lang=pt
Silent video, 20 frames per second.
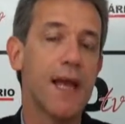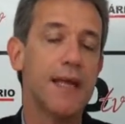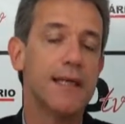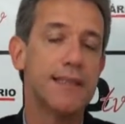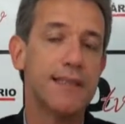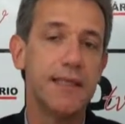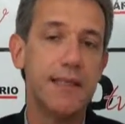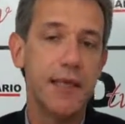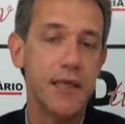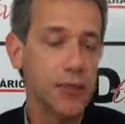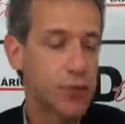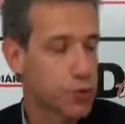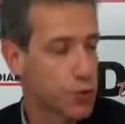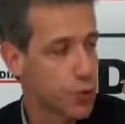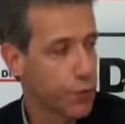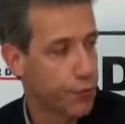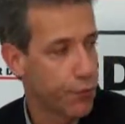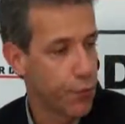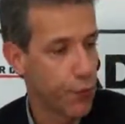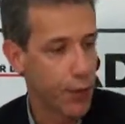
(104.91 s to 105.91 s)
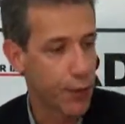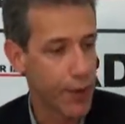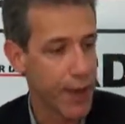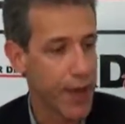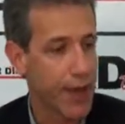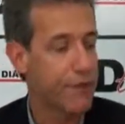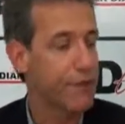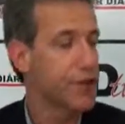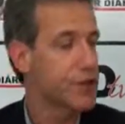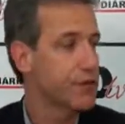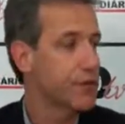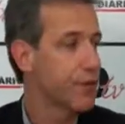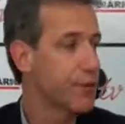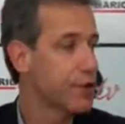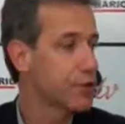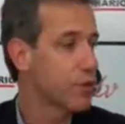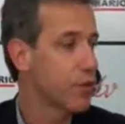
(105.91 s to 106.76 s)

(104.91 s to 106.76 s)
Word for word: Se isso for efetivamente